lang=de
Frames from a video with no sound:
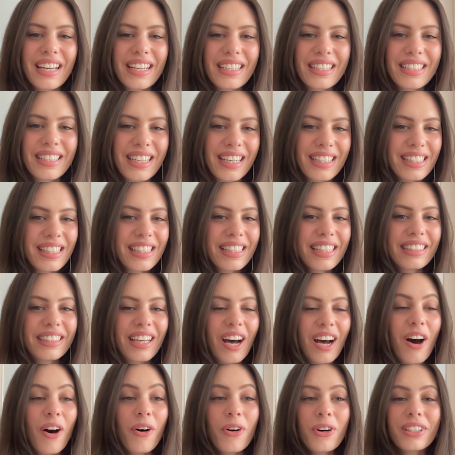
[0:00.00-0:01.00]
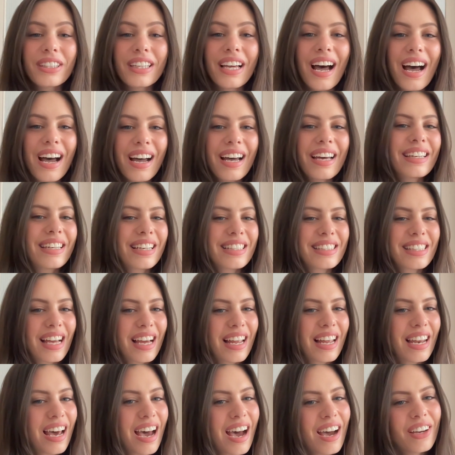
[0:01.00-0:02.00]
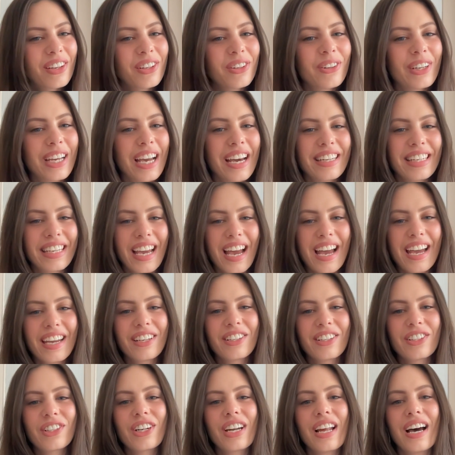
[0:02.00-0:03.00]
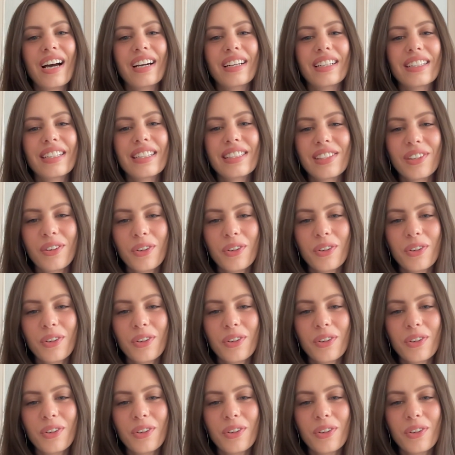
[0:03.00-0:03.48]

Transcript: das liegt auch daran, dass Alario ja nicht eingeschlagen ist